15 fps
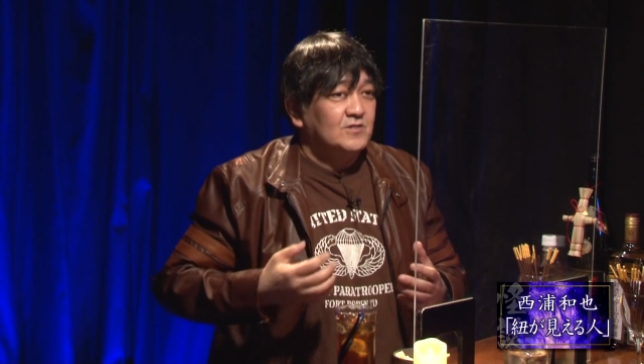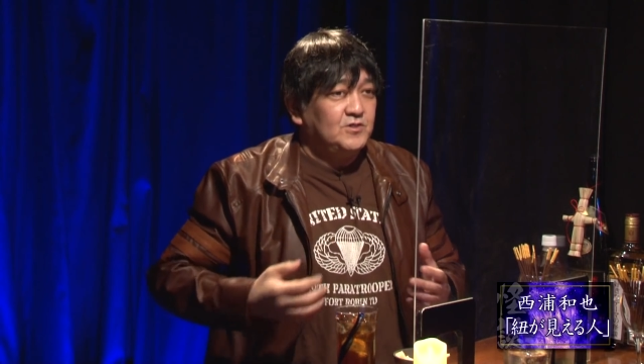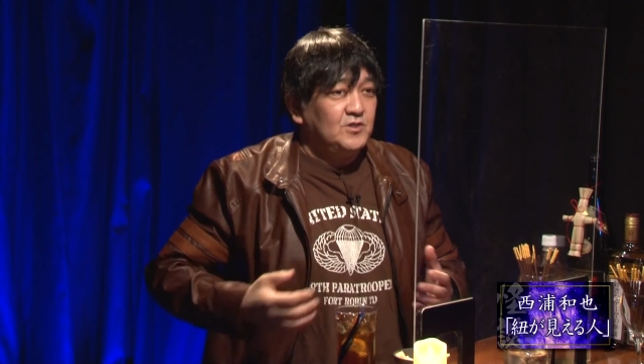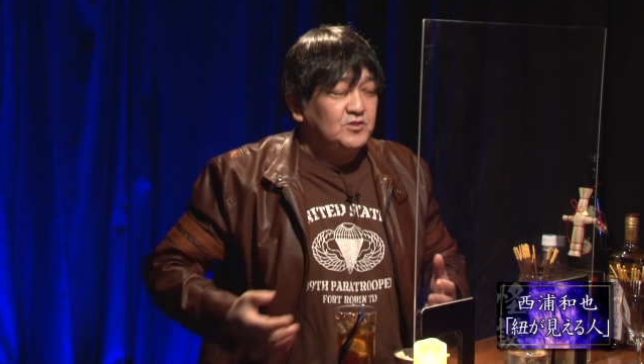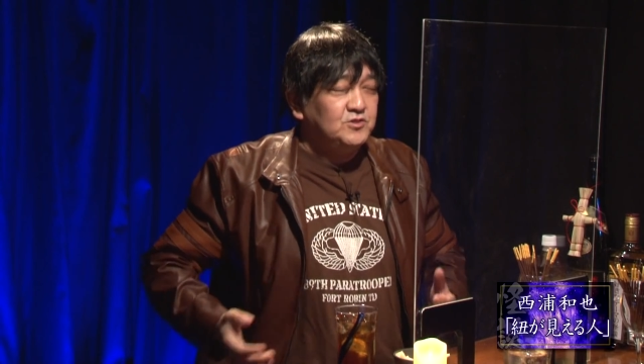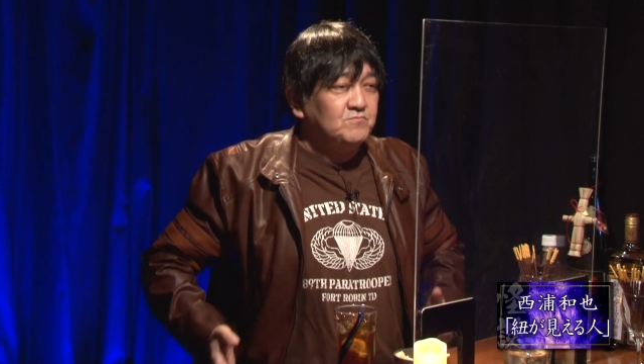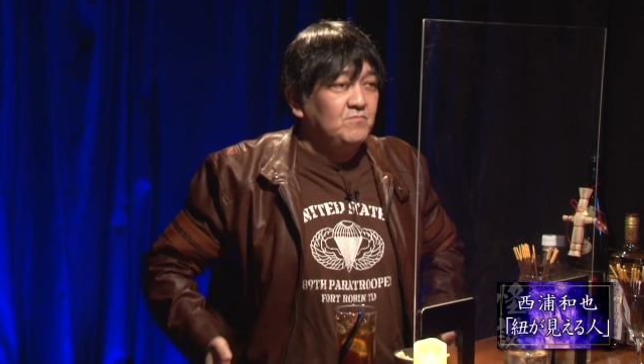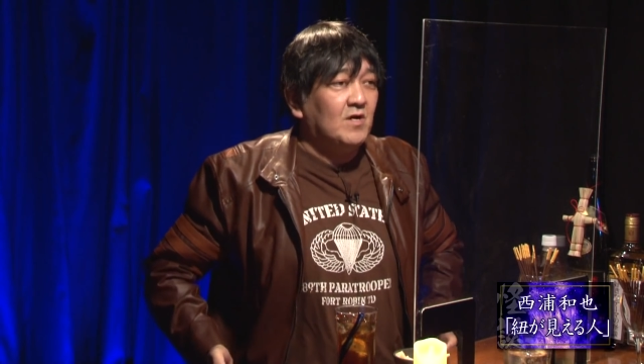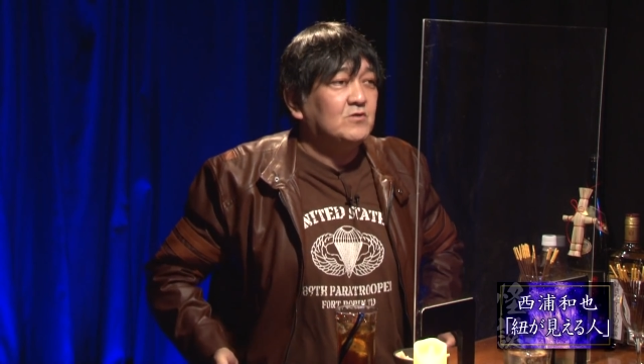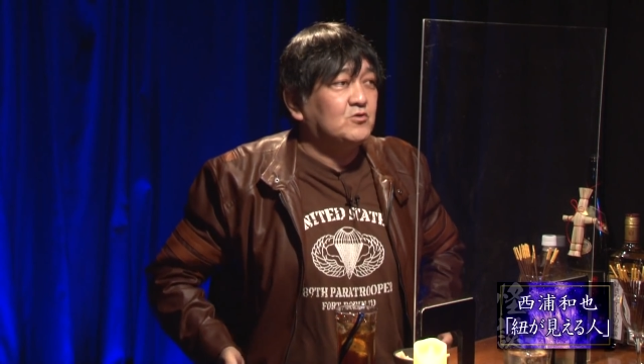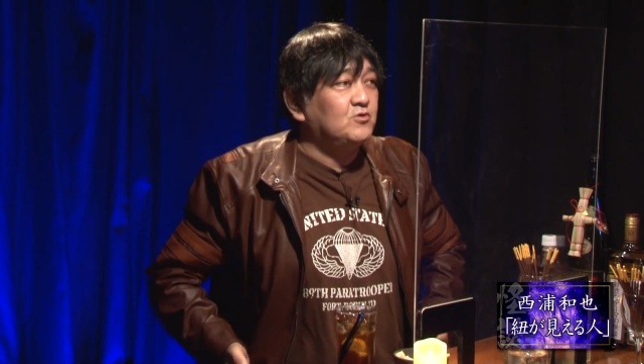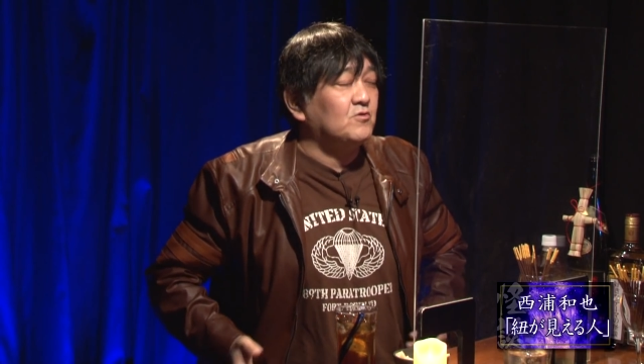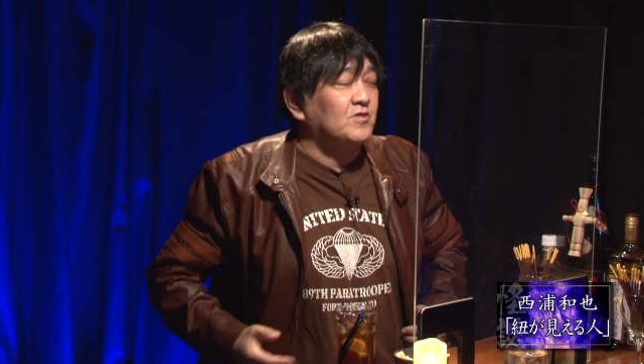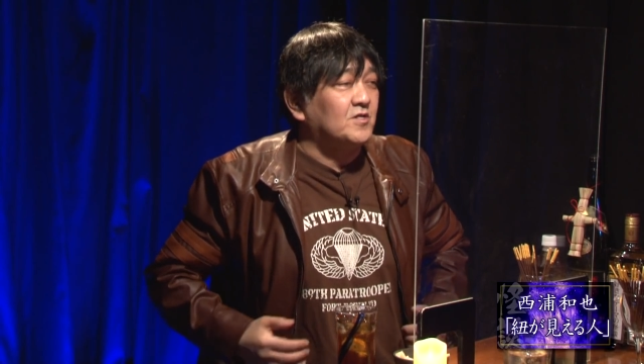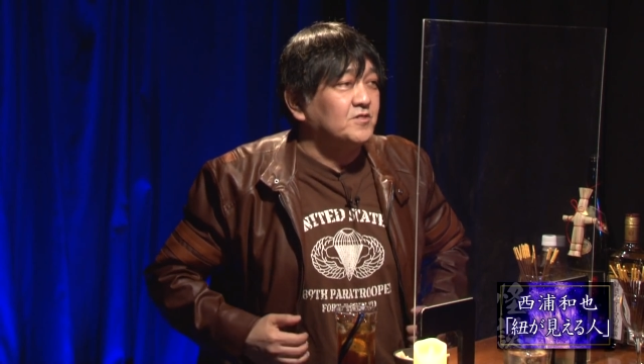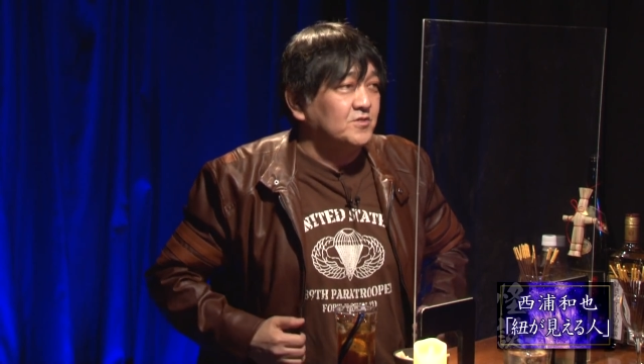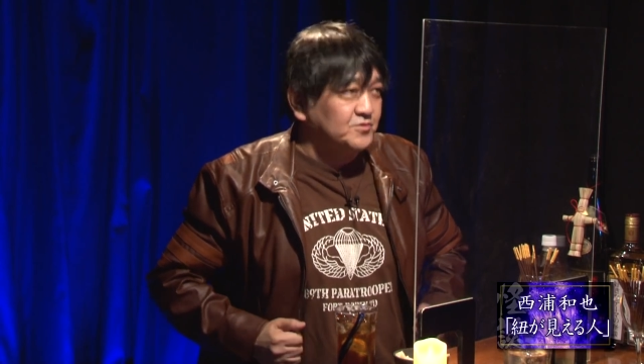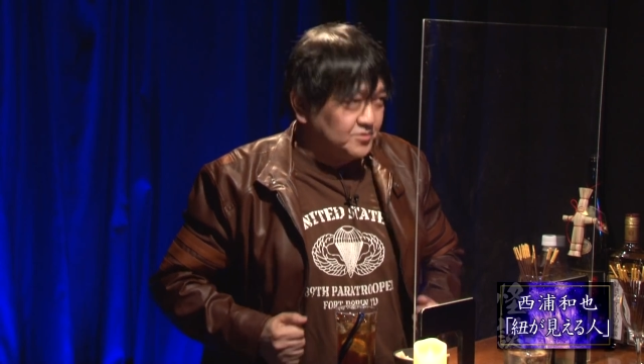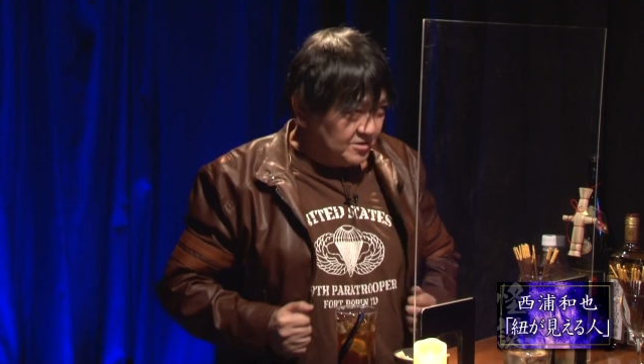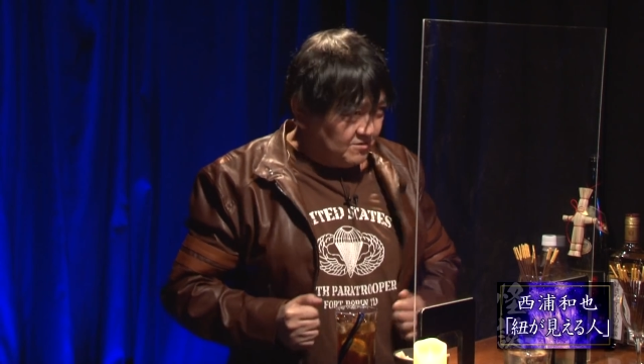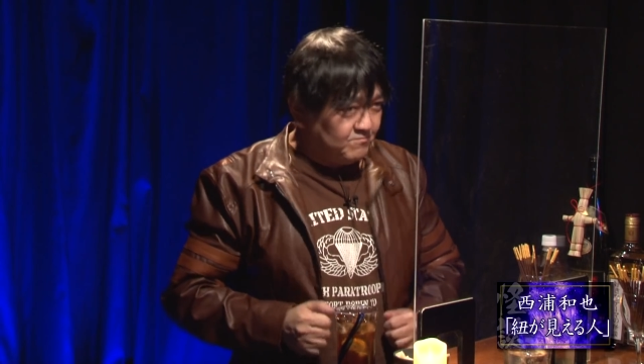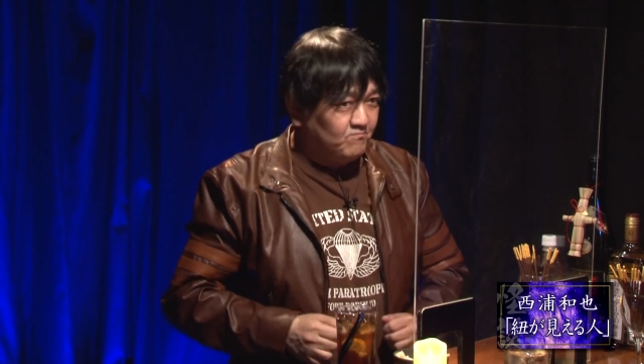全身真っ黒なんで
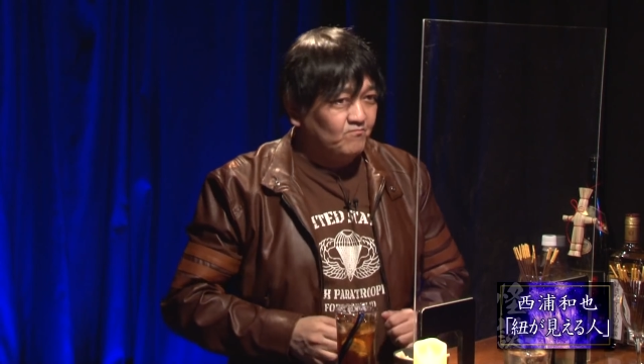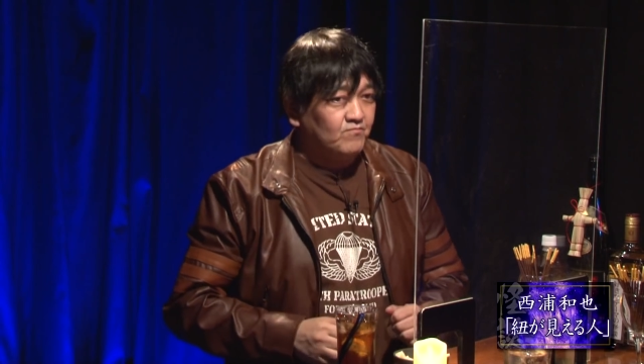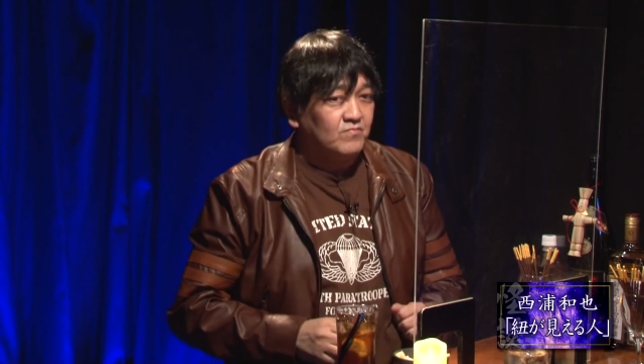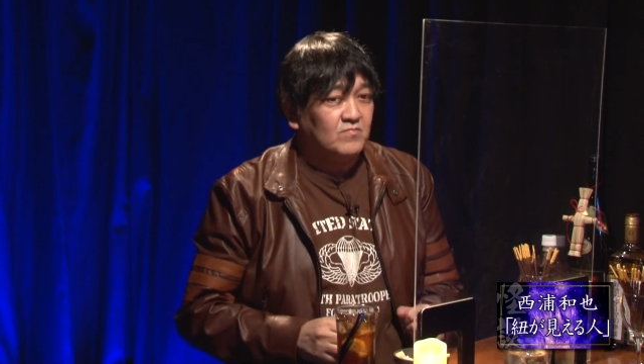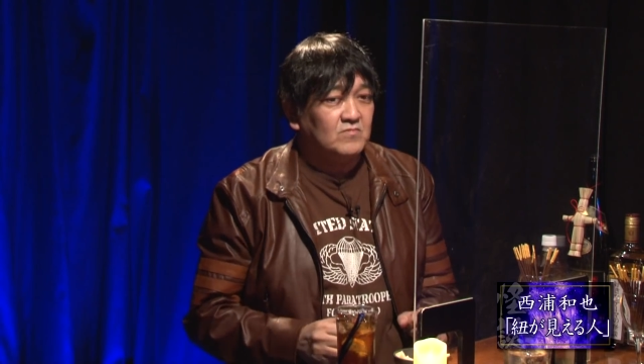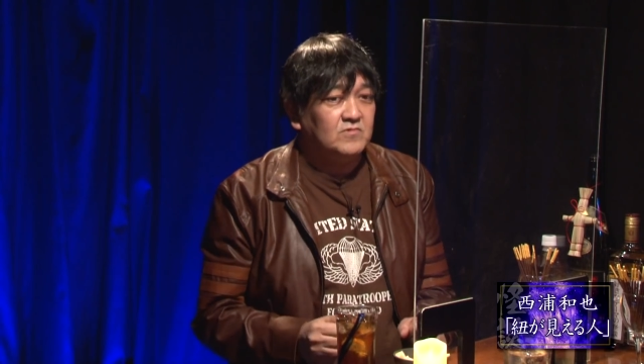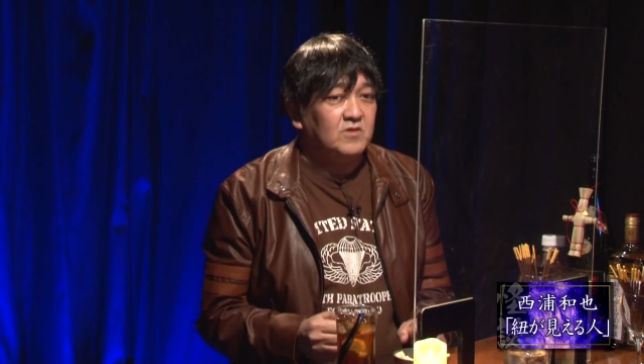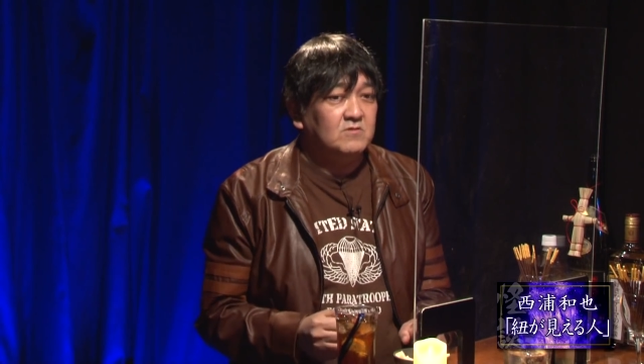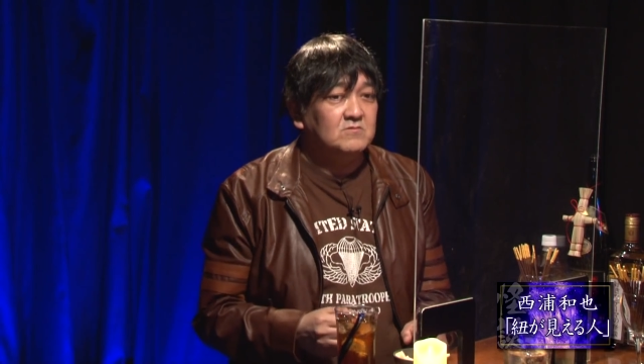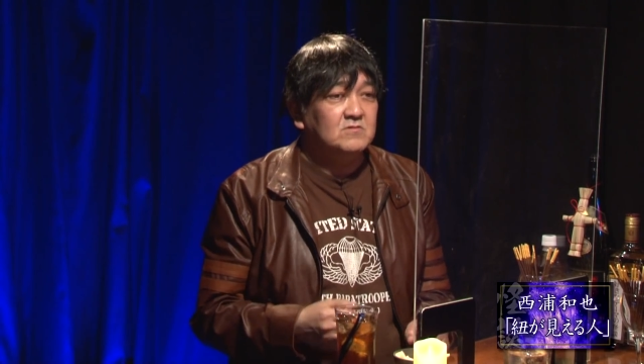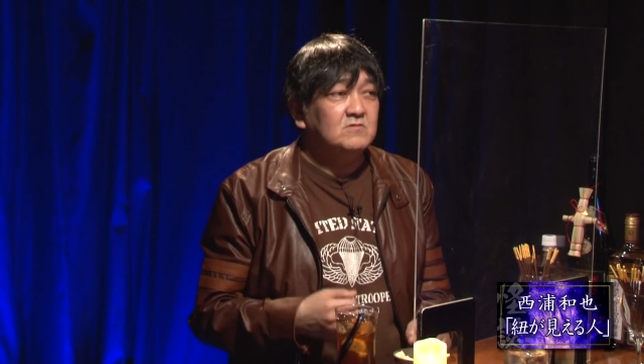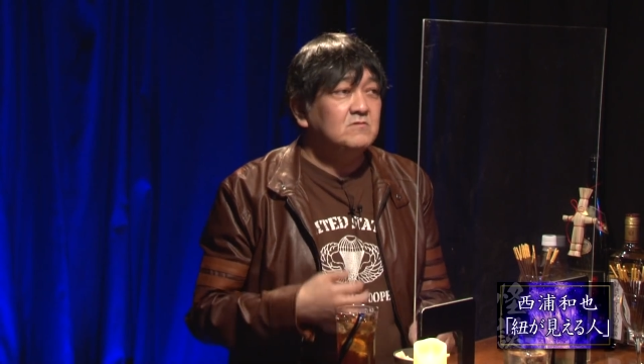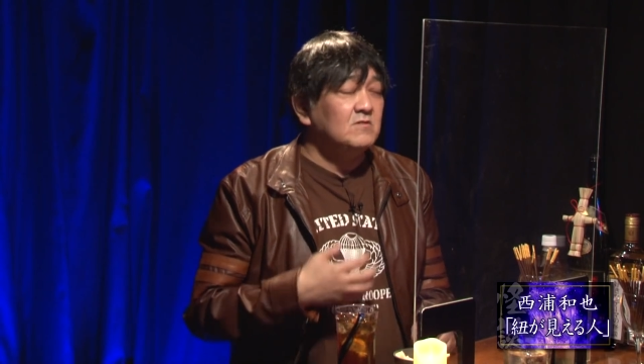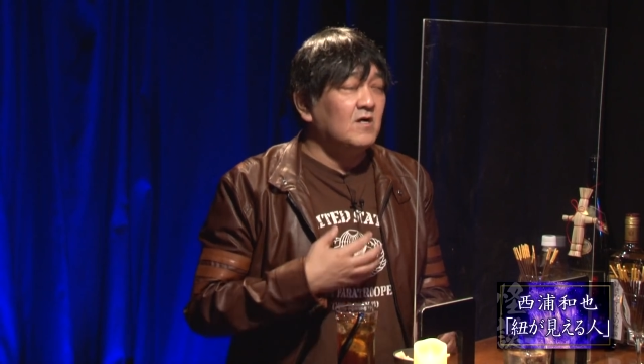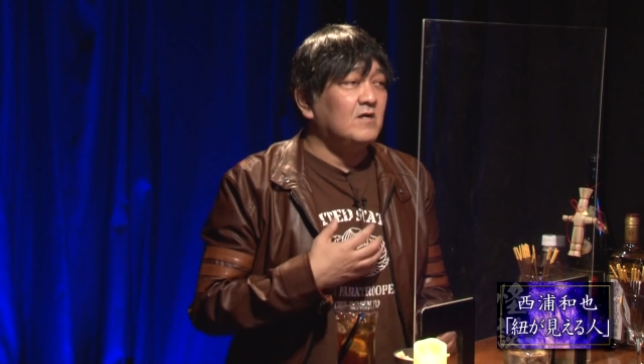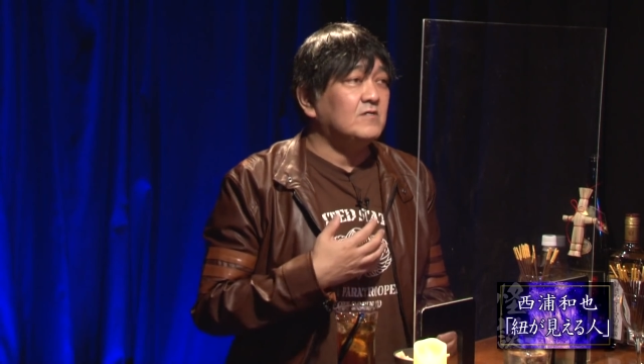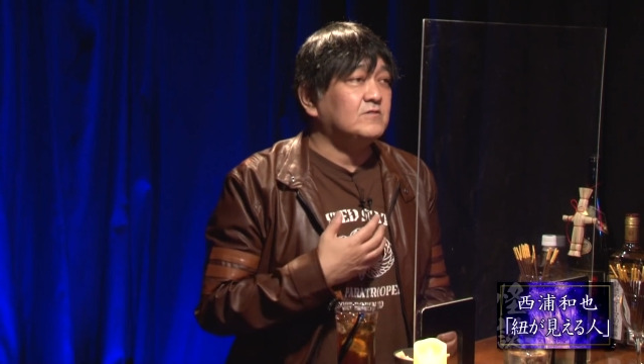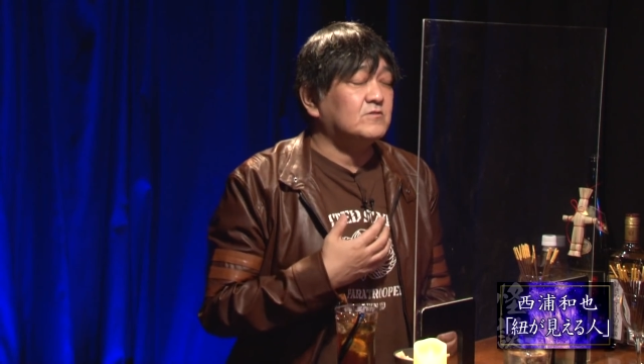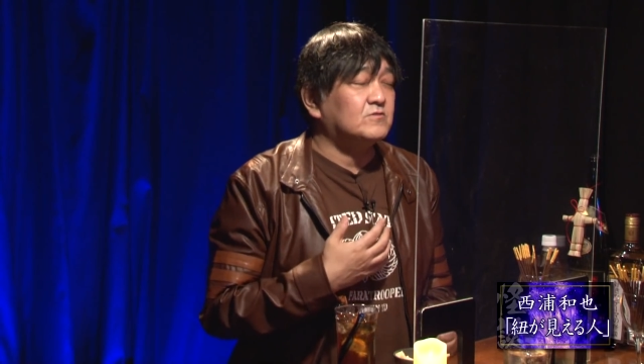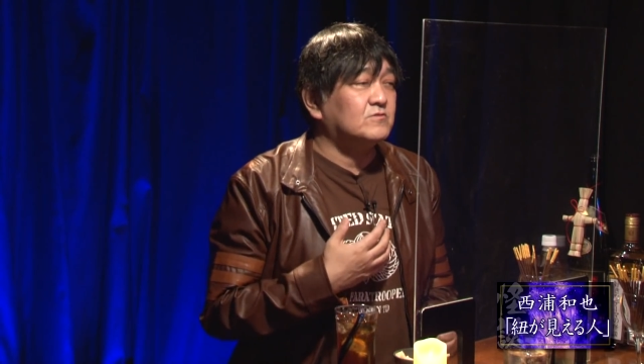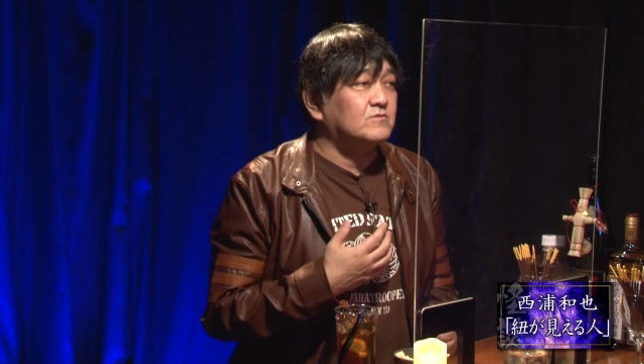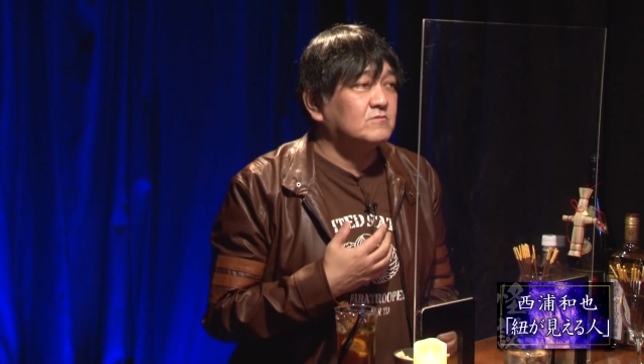すって。でうわっ